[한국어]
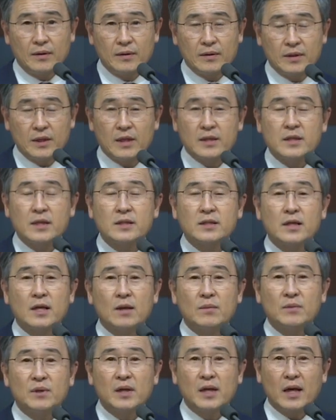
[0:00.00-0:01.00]
세상
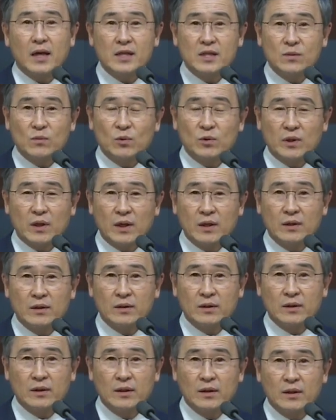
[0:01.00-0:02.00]
사람들이 알지
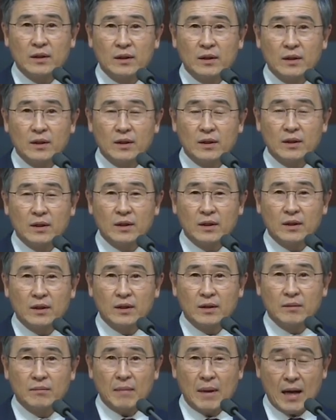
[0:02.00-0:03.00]
못하는
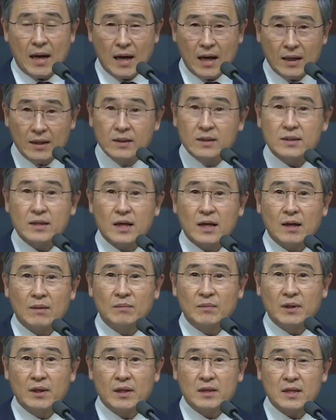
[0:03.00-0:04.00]
많은
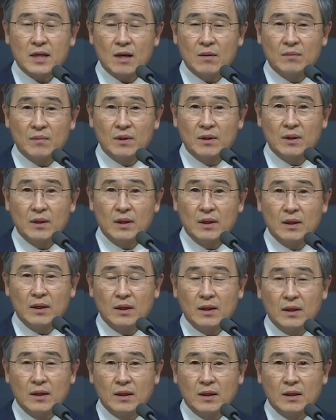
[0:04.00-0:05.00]
사람들의 삶을
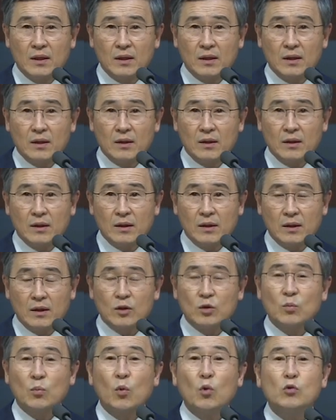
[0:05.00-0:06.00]

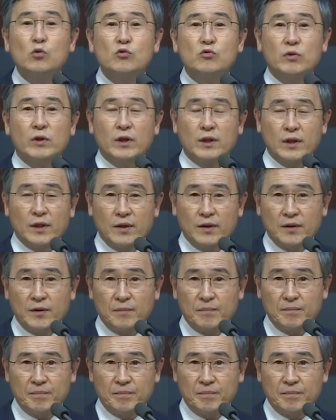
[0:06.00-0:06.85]
그래도 볼 수 있게 돼요.